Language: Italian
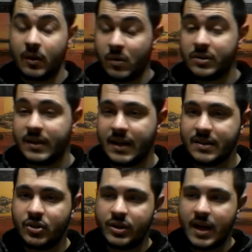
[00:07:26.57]
Wars The
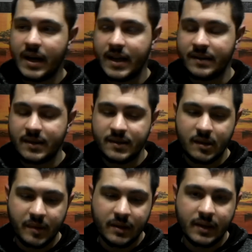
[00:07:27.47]
Last Jedi
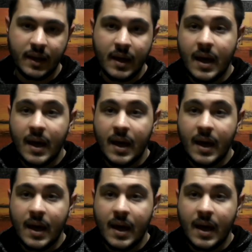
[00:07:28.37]
essenzialmente